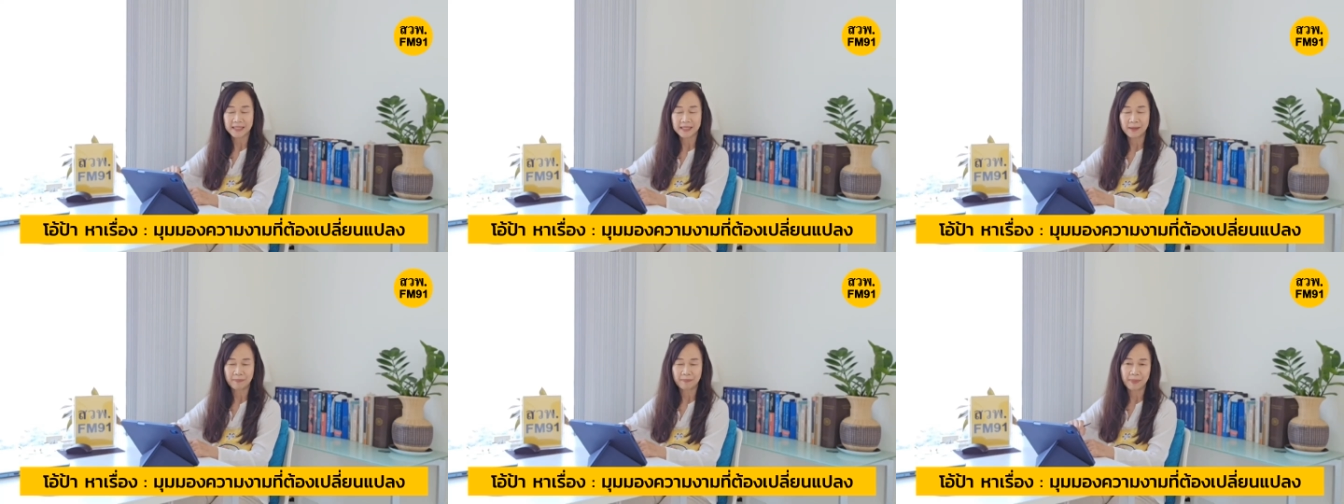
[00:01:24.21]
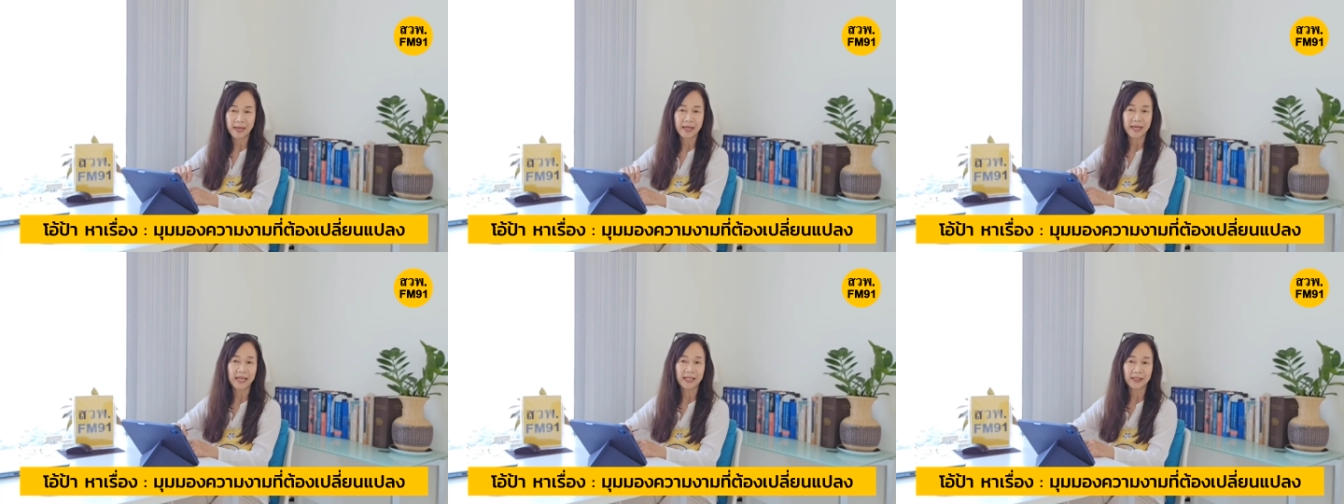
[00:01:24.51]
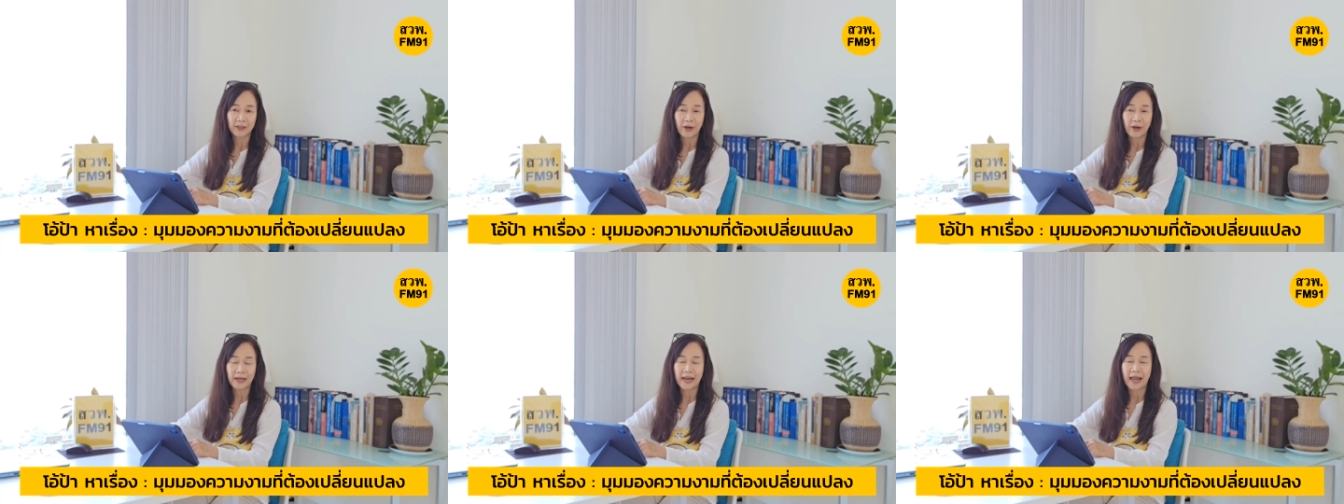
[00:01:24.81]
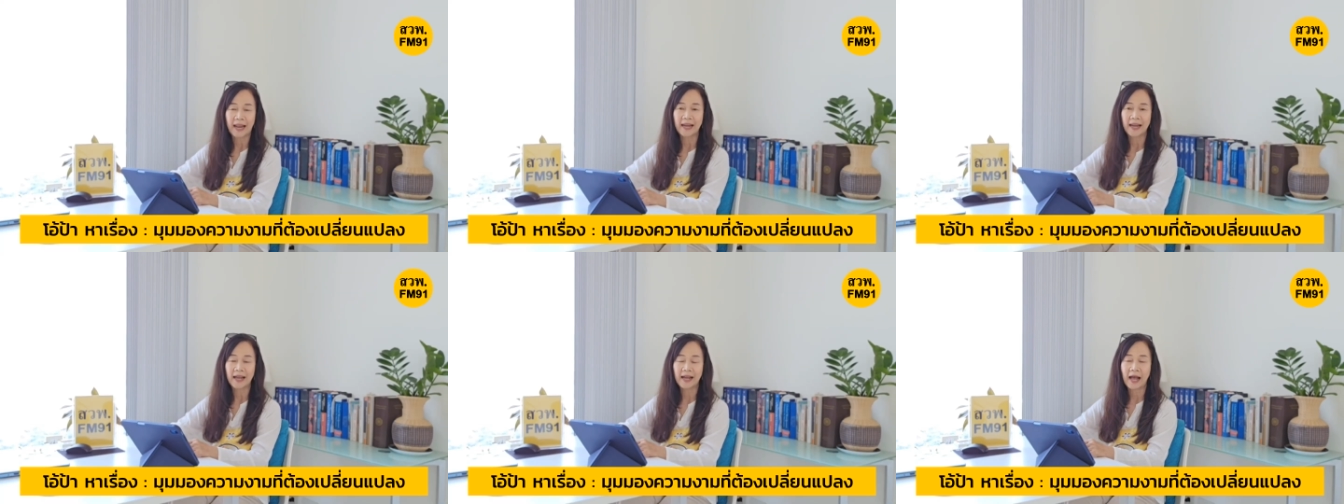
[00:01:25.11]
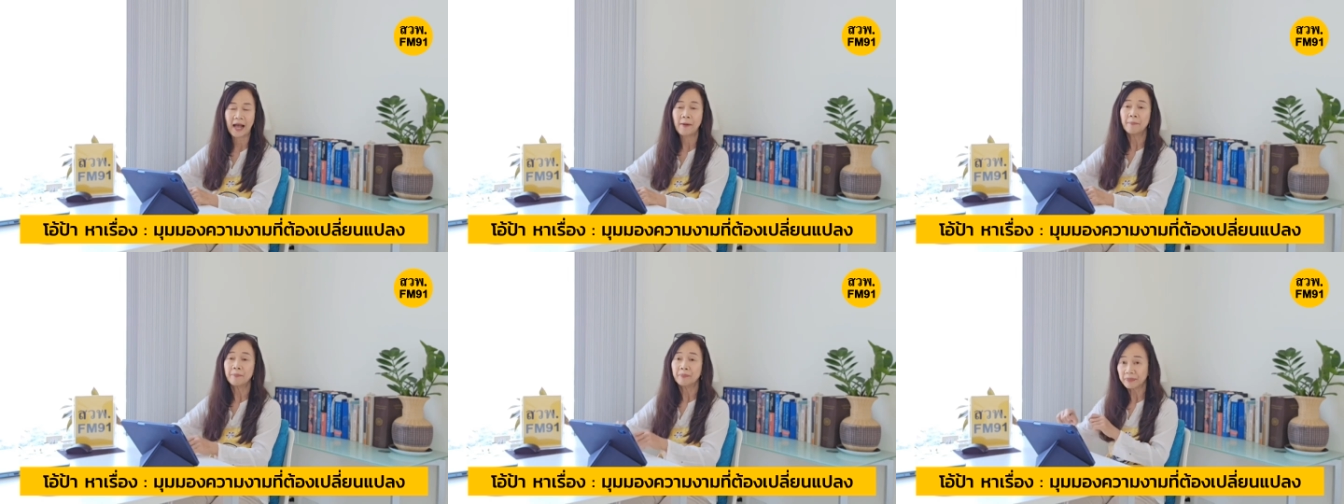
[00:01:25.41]
80 ปีในตอนนั้น
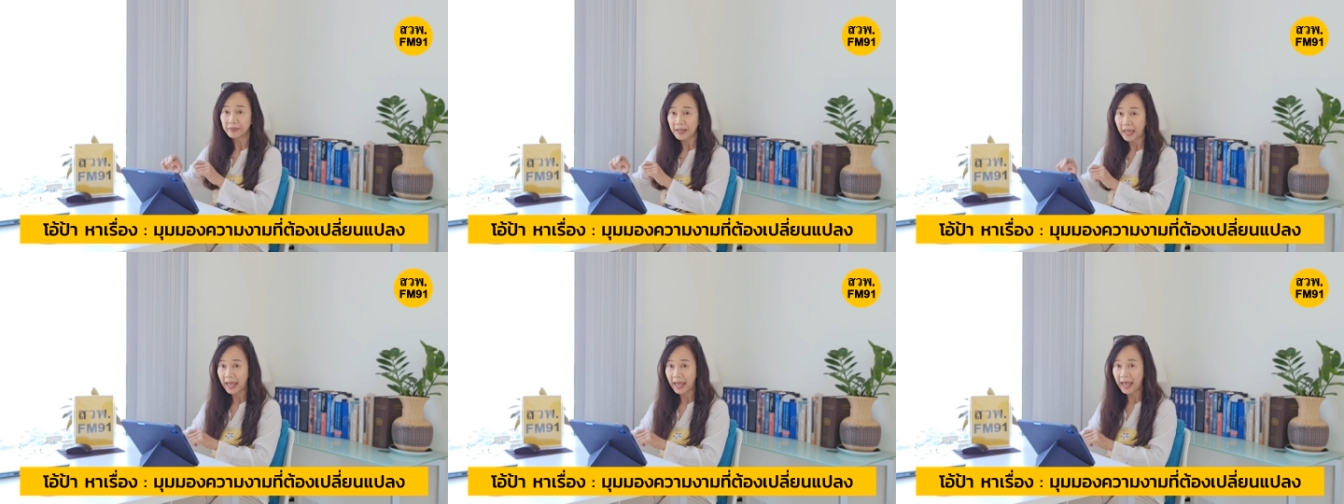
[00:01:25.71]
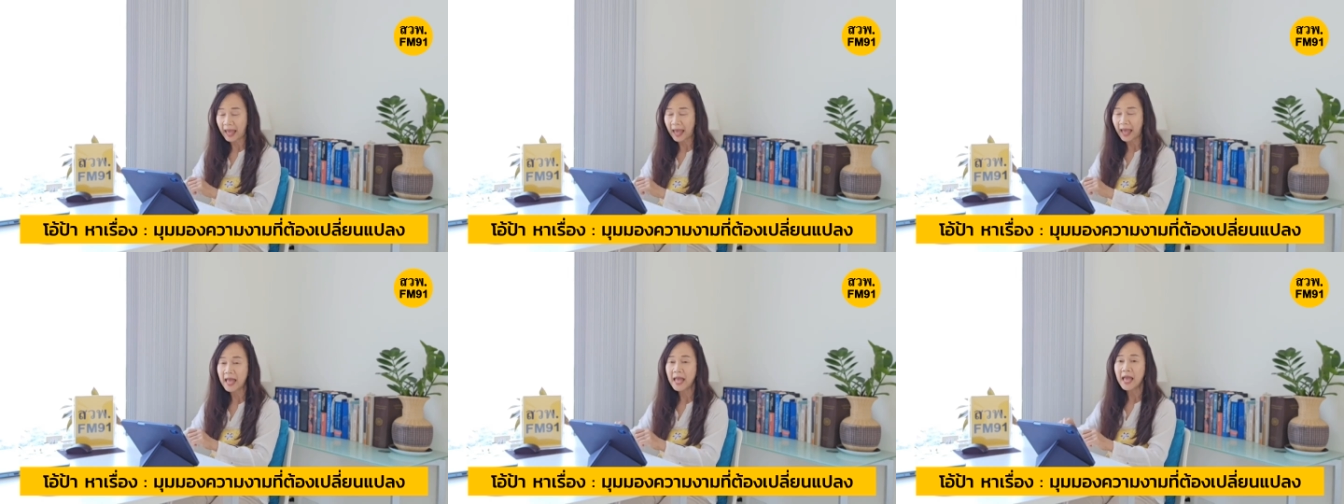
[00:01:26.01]
นะคะ แต่